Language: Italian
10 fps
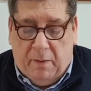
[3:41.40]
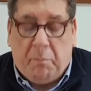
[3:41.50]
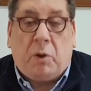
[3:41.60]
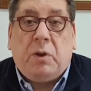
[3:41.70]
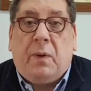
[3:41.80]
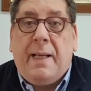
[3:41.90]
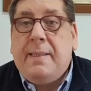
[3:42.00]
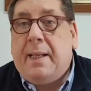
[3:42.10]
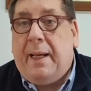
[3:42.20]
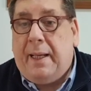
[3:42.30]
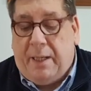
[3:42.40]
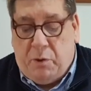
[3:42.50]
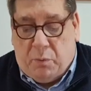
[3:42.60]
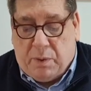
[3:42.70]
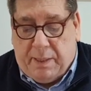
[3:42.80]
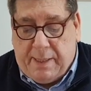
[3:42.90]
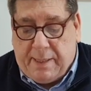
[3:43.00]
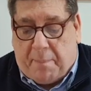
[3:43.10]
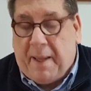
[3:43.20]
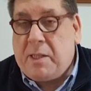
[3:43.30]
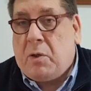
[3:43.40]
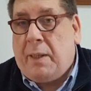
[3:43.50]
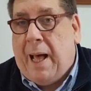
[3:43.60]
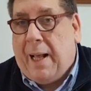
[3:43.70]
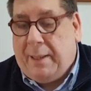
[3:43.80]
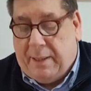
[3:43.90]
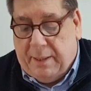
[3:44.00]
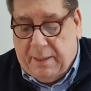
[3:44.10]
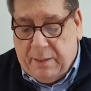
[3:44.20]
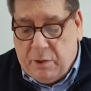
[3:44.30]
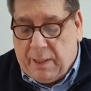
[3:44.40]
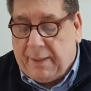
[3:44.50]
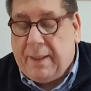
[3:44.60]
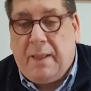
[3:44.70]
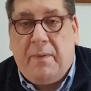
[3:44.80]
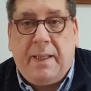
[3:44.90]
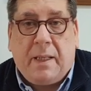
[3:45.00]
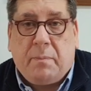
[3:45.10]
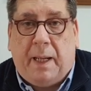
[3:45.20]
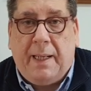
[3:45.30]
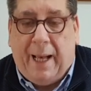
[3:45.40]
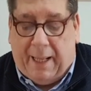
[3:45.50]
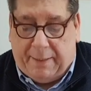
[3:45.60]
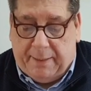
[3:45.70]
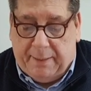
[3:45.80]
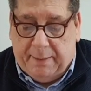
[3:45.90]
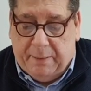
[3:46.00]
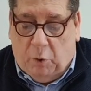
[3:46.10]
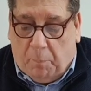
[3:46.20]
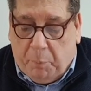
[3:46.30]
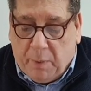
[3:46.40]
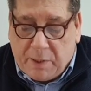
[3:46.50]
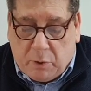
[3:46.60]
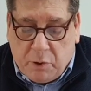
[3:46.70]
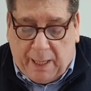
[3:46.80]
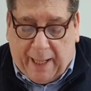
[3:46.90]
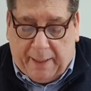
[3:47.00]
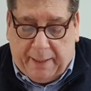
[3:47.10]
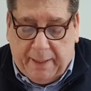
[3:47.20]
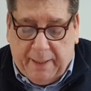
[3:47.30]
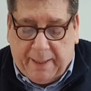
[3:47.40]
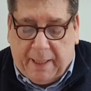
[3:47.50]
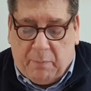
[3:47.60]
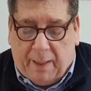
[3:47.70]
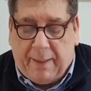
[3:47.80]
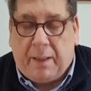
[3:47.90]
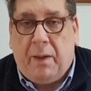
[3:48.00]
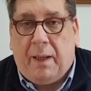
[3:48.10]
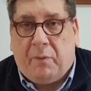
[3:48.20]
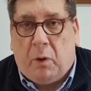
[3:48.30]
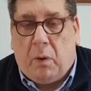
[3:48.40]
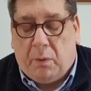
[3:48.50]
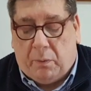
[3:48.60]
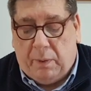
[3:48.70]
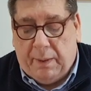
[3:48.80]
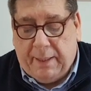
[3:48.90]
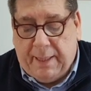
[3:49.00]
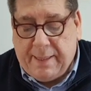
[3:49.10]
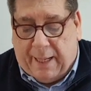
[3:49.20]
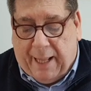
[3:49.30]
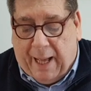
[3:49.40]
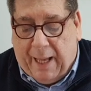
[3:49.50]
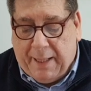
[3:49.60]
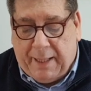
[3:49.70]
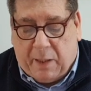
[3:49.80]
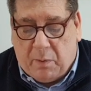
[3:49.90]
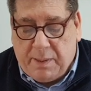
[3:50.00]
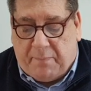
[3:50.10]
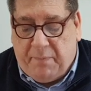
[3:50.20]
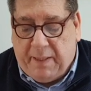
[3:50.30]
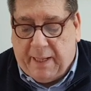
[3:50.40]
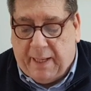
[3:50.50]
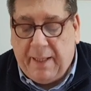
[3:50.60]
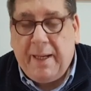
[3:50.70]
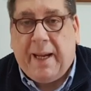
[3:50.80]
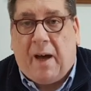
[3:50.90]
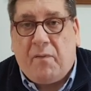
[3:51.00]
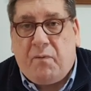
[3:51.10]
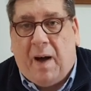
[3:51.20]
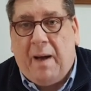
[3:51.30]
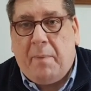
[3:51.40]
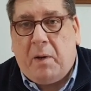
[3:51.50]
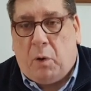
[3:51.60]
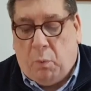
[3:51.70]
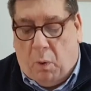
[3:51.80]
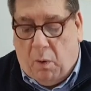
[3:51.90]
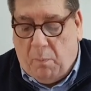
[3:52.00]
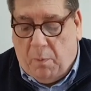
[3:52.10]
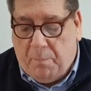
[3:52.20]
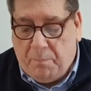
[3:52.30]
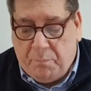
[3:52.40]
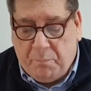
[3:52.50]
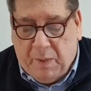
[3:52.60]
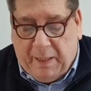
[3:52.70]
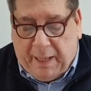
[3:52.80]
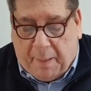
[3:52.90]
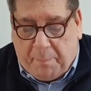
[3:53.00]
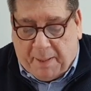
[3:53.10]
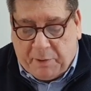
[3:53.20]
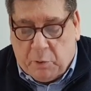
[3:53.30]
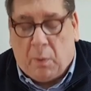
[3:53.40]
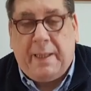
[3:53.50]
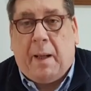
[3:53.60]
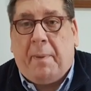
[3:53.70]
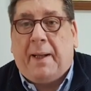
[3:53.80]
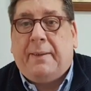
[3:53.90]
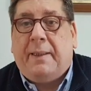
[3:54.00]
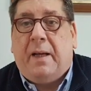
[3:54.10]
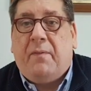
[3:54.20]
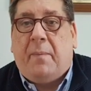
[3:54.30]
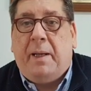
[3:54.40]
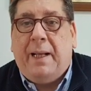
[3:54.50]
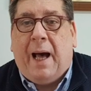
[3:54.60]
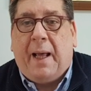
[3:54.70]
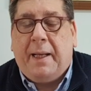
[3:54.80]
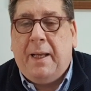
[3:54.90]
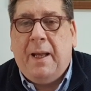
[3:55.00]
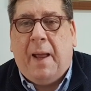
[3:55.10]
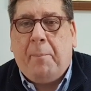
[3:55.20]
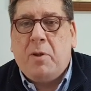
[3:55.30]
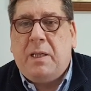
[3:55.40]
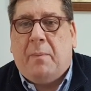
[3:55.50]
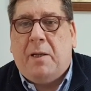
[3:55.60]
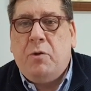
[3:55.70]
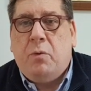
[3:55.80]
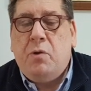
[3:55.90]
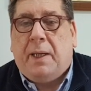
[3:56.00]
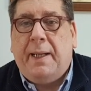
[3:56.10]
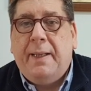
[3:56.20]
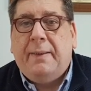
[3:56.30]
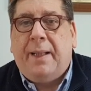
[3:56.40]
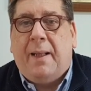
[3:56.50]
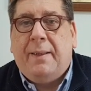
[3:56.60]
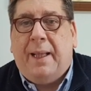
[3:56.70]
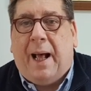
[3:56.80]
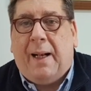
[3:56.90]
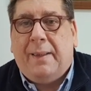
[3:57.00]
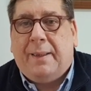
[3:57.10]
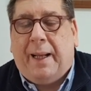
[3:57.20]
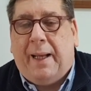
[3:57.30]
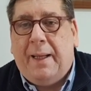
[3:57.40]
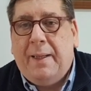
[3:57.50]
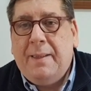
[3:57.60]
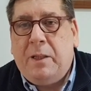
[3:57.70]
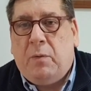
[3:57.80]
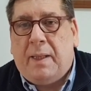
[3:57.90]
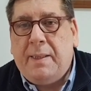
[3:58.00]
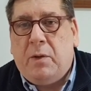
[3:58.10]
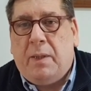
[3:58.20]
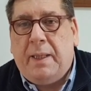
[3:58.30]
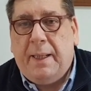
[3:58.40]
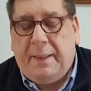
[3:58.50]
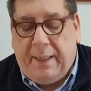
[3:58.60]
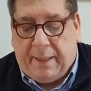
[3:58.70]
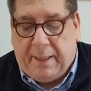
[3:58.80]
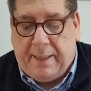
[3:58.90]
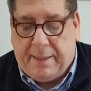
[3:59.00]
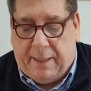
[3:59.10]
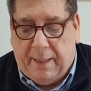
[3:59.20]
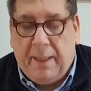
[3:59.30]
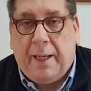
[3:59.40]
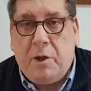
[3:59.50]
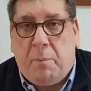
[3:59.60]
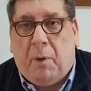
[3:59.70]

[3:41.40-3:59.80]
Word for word: Possono essere ingiustizie personali, scelte di vita sbagliate, oppure sociali che riguardano il lavoro, i salari e così via, che affamano l'uomo di abbandoni da parte dei familiari e possiamo aggiungere tante altre situazioni di crisi che ci